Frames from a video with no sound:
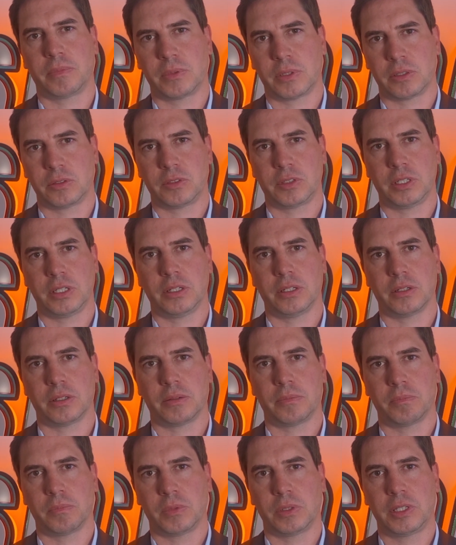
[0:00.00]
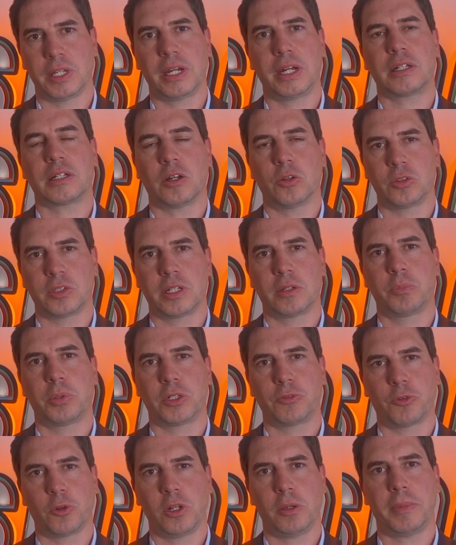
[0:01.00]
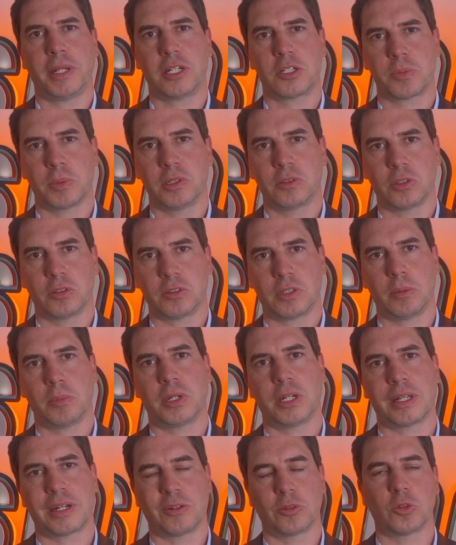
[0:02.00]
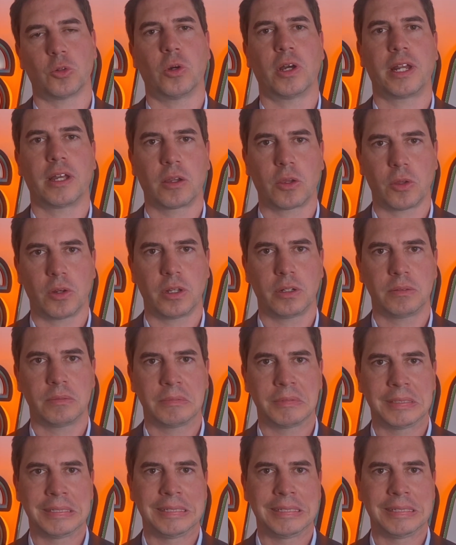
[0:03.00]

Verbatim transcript: dass sie direkt aus ihren Portfolio-Management-Systemen heraus ordern können,